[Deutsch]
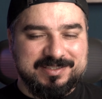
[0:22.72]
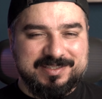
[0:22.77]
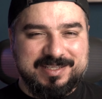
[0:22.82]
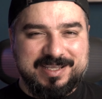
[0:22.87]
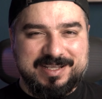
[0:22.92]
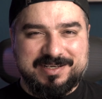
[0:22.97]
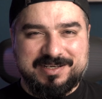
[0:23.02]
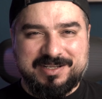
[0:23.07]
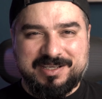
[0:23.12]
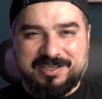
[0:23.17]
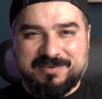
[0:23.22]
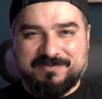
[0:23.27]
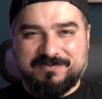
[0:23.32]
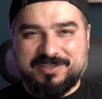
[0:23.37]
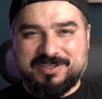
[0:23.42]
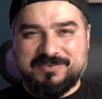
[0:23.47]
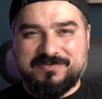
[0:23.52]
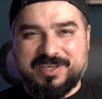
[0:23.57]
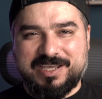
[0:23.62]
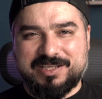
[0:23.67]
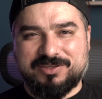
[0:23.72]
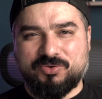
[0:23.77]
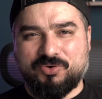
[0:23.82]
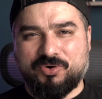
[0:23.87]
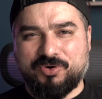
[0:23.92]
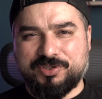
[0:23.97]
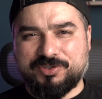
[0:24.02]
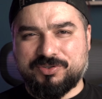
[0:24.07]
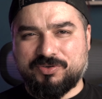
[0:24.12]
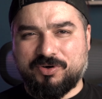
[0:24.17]
denn wir werden
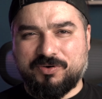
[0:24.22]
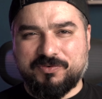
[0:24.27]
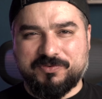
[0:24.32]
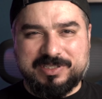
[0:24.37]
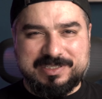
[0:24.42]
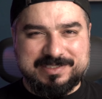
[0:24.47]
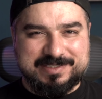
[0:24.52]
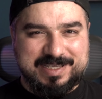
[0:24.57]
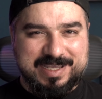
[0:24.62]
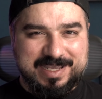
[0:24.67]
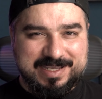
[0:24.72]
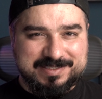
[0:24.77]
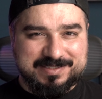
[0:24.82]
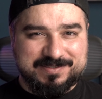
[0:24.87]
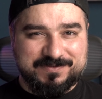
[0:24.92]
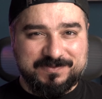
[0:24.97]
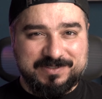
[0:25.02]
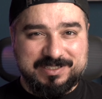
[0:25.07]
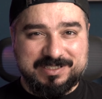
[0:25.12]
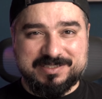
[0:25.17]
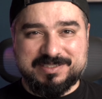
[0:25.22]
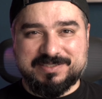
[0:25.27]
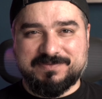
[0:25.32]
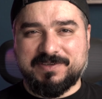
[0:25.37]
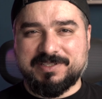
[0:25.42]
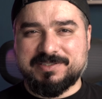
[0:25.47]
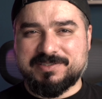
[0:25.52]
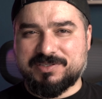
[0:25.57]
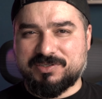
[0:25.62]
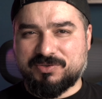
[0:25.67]
heute auf das
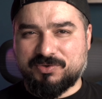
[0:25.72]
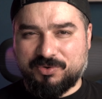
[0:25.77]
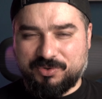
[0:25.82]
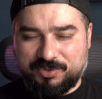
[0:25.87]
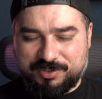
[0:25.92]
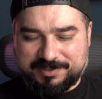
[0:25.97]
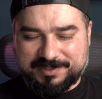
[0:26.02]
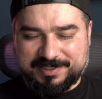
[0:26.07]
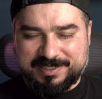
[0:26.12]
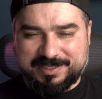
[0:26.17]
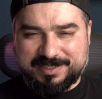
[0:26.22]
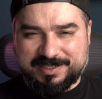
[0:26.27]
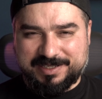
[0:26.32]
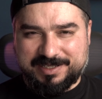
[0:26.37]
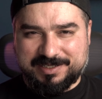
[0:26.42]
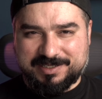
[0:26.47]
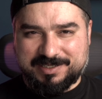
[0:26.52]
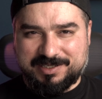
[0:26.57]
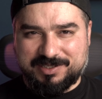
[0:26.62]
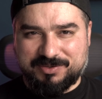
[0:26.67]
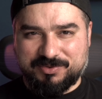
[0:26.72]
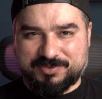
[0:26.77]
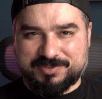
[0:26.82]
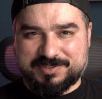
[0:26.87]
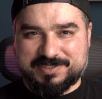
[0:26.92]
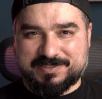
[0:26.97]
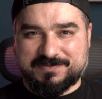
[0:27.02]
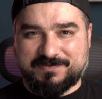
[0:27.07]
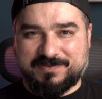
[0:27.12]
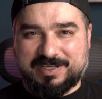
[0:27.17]
S24 Ultra reagieren.
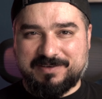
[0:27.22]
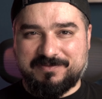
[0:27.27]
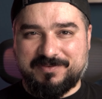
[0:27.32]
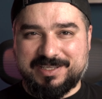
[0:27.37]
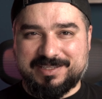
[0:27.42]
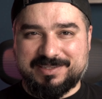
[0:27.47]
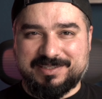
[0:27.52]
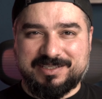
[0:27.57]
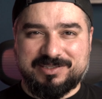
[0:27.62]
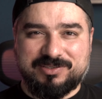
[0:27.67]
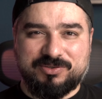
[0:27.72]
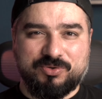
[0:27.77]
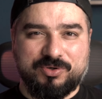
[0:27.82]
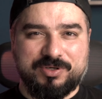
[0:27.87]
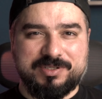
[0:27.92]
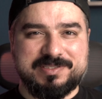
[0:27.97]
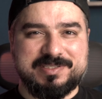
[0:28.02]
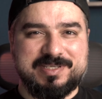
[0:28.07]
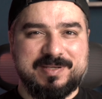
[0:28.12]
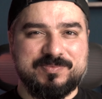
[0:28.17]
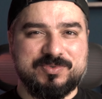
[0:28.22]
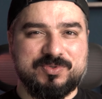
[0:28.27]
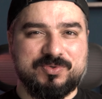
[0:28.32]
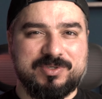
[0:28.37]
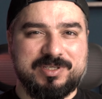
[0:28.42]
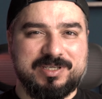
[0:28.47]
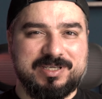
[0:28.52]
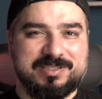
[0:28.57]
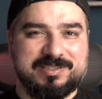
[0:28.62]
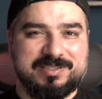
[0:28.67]
Und zwar werden ja die neuen
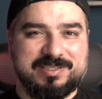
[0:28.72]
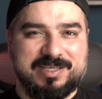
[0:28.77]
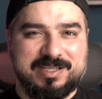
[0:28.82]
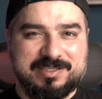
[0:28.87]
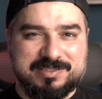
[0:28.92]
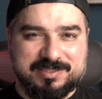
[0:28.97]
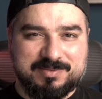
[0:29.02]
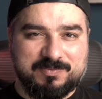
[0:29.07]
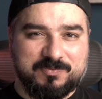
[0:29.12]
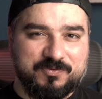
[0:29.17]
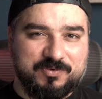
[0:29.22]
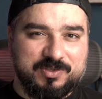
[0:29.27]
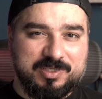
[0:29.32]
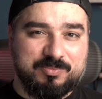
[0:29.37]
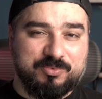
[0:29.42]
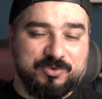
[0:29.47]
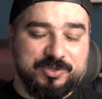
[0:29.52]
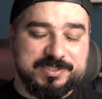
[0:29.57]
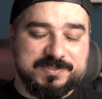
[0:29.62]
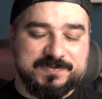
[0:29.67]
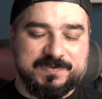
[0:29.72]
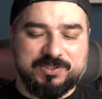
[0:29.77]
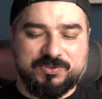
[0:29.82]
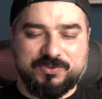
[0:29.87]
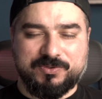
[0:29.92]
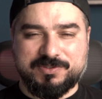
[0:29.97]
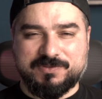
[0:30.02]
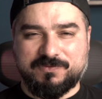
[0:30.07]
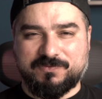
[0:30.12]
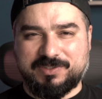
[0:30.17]
Samsung-Geräte jetzt im Februar
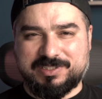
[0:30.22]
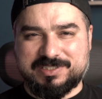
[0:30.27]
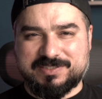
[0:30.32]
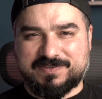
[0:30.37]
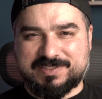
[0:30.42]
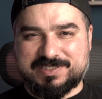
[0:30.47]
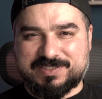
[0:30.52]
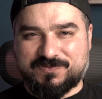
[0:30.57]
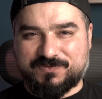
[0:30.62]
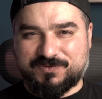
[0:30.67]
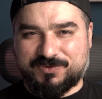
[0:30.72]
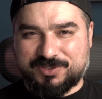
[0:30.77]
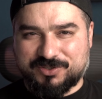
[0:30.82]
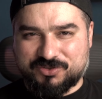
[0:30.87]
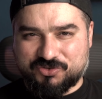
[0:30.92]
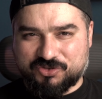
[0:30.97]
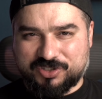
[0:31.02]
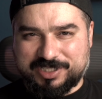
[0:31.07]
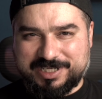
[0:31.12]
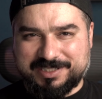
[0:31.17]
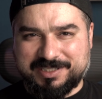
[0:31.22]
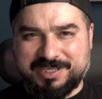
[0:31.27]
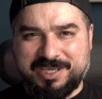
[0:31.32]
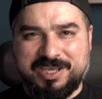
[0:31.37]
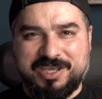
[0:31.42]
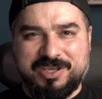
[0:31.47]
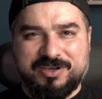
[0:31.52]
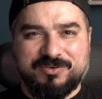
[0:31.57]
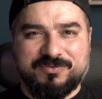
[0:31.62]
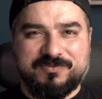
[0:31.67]
2024 vorgestellt.
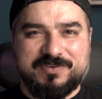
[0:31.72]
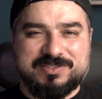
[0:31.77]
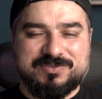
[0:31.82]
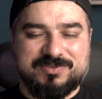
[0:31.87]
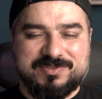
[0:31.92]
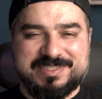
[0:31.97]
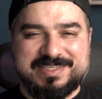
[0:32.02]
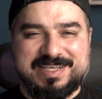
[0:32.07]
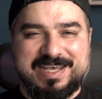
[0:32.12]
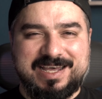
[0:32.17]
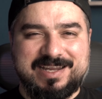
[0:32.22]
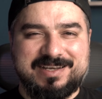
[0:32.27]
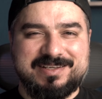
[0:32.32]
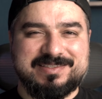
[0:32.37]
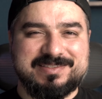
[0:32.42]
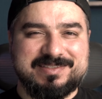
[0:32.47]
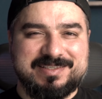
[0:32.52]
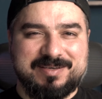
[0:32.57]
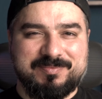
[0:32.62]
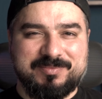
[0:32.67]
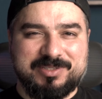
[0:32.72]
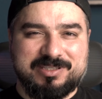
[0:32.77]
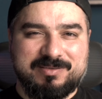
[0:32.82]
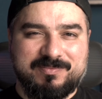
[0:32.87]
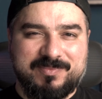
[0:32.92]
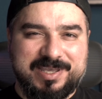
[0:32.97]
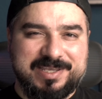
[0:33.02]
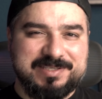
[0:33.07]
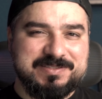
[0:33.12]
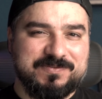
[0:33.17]
Und was uns alles da mit
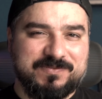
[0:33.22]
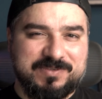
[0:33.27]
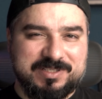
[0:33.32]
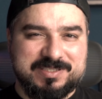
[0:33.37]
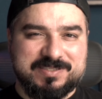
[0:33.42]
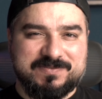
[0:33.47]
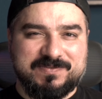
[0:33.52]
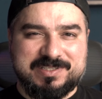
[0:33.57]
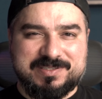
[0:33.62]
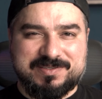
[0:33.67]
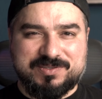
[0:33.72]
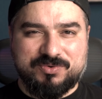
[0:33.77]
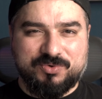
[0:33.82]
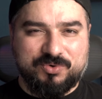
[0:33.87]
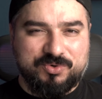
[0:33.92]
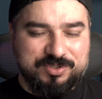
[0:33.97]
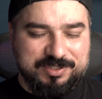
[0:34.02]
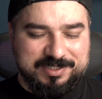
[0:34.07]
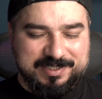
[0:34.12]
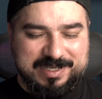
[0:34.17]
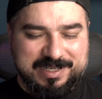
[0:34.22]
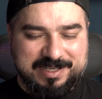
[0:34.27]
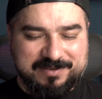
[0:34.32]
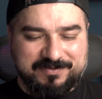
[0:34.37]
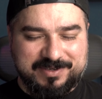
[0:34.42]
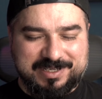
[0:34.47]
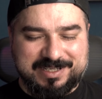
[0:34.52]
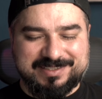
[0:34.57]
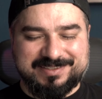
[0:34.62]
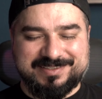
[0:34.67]
dem S24 Ultra
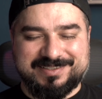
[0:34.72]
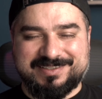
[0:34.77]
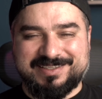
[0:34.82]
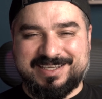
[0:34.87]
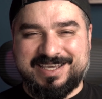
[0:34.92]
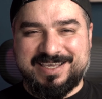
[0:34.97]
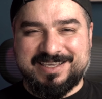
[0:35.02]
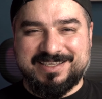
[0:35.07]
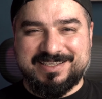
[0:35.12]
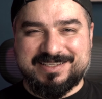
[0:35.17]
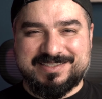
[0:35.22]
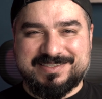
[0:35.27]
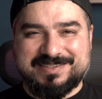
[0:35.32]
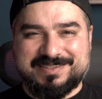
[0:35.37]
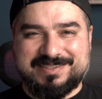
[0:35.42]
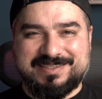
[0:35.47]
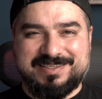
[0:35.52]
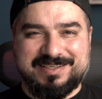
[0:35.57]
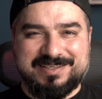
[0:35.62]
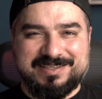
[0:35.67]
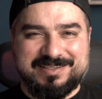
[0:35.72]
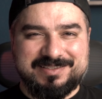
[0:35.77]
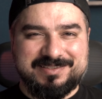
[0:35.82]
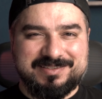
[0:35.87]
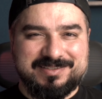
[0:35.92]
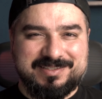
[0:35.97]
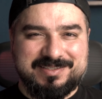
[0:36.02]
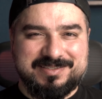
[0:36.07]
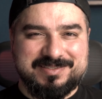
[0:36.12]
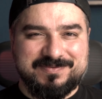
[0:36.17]
erwartet, jetzt hier
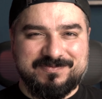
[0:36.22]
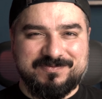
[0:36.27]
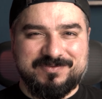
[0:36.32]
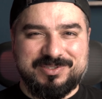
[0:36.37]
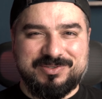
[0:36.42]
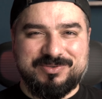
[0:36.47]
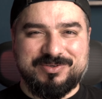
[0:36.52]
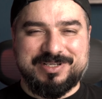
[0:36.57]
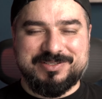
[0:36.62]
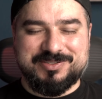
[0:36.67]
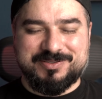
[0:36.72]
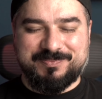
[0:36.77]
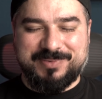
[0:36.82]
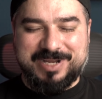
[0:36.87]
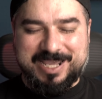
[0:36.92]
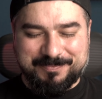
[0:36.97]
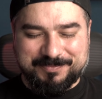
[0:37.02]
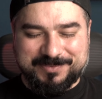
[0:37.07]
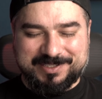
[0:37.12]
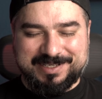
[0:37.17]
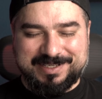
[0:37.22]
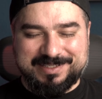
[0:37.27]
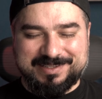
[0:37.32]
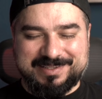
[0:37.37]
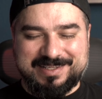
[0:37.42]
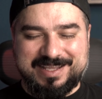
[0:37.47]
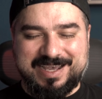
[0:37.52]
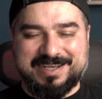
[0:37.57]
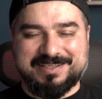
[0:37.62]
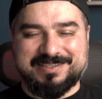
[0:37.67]
in diesem Video. Also bleibt dran,
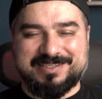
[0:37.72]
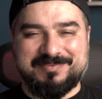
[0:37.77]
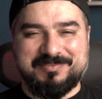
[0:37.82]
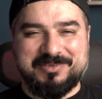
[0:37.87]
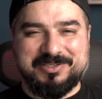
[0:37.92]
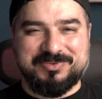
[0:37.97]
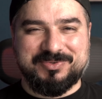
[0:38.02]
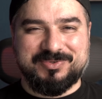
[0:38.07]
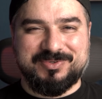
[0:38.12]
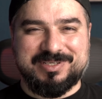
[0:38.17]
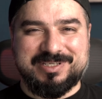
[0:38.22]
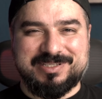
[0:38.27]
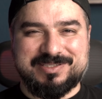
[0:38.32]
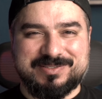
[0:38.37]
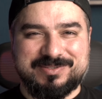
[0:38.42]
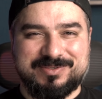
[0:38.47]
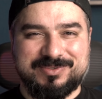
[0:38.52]
nach dem Intro geht's